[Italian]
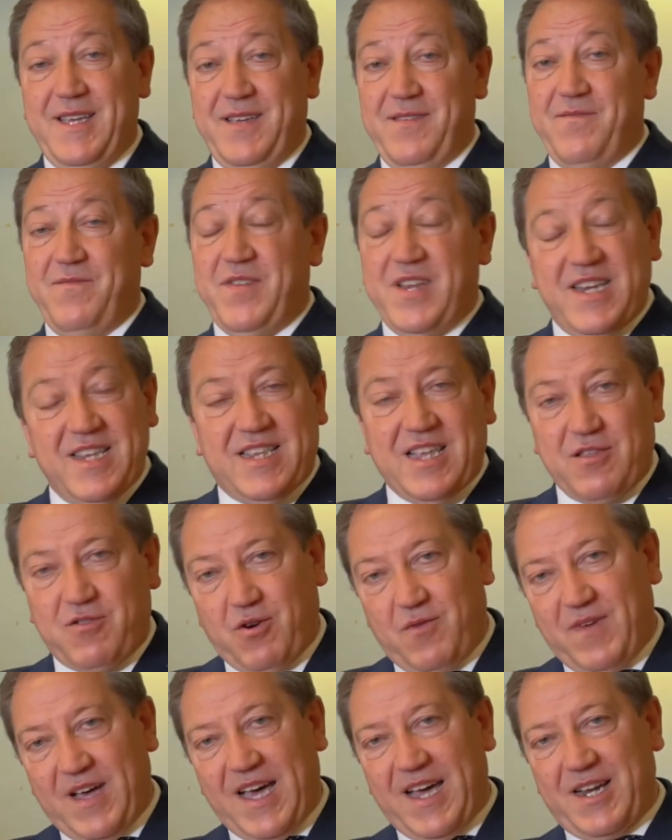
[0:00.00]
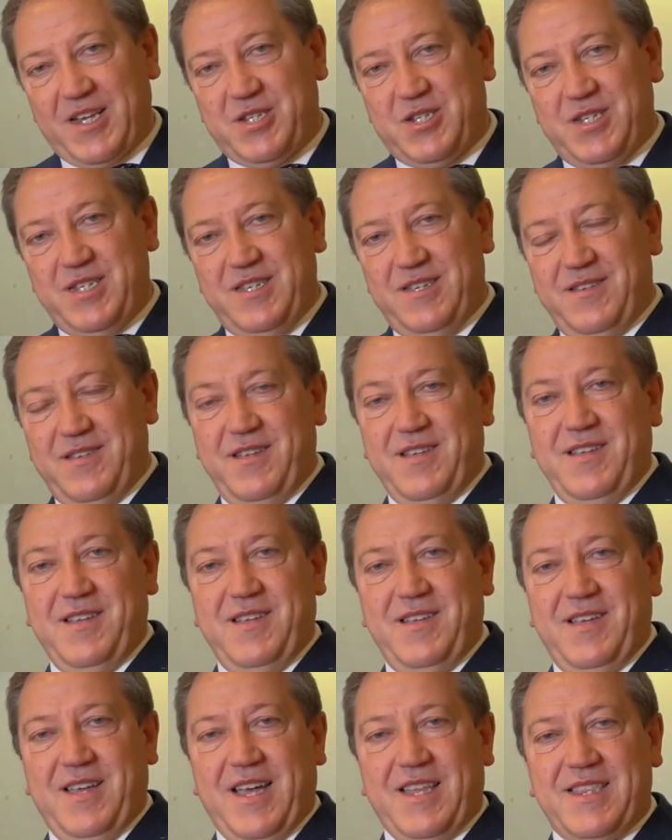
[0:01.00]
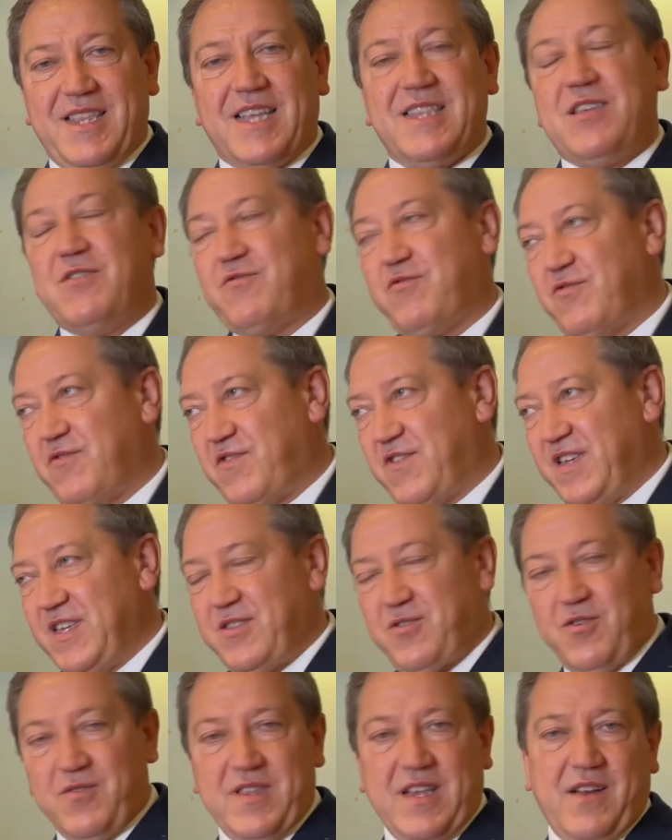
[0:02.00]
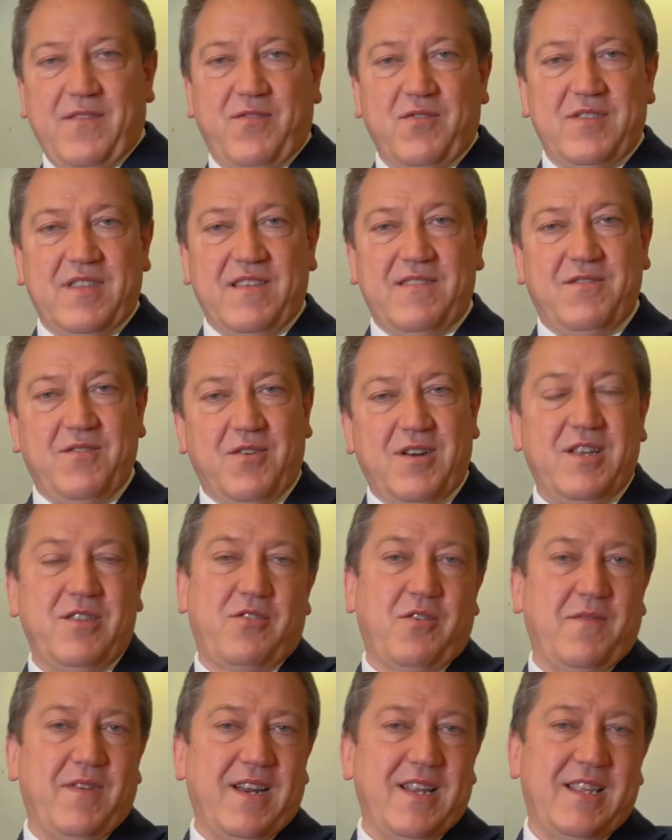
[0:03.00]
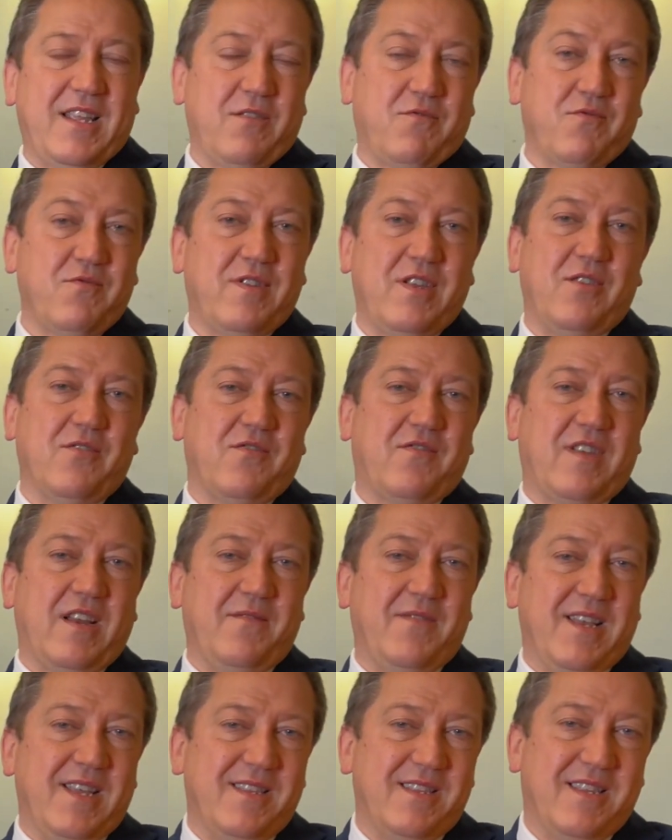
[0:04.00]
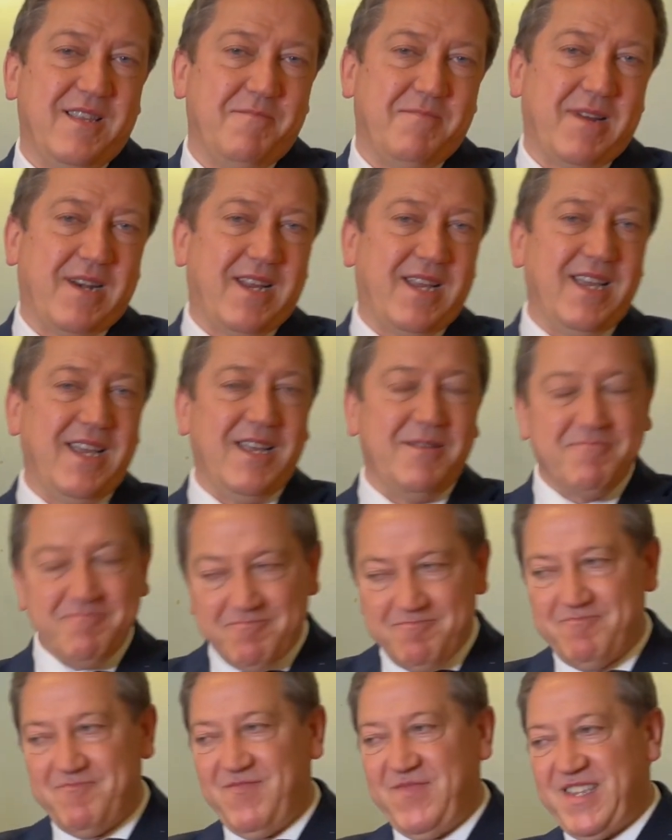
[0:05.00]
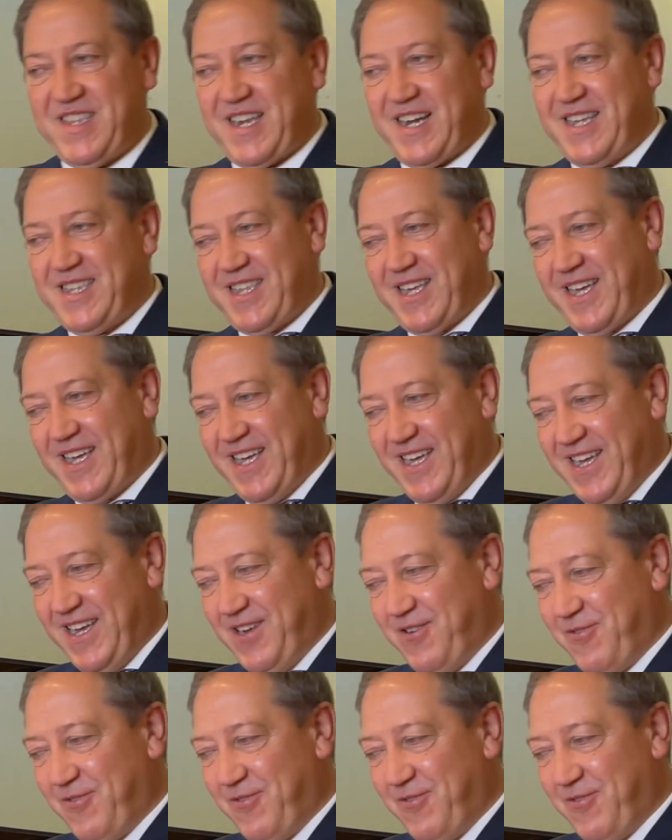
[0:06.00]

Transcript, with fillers: Venite a trovarci, andate sul sito della Fondazione e troverete tutti i nostri eventi perché vedrete che il